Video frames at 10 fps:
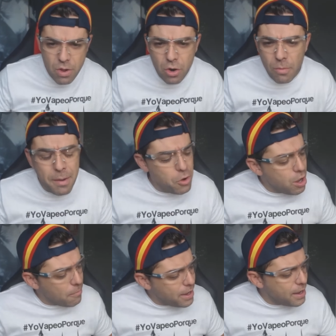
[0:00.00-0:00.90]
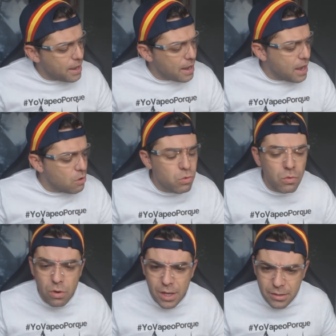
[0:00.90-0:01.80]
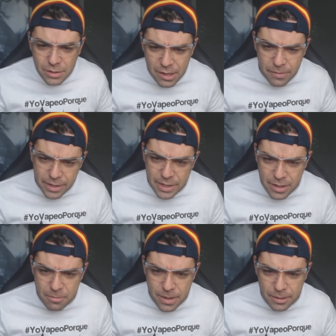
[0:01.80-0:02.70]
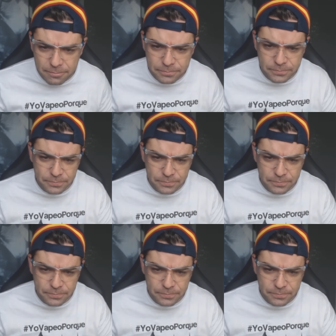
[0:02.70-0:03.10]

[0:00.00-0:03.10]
Luego, vamos a ver el Unwell, a ver qué tal va.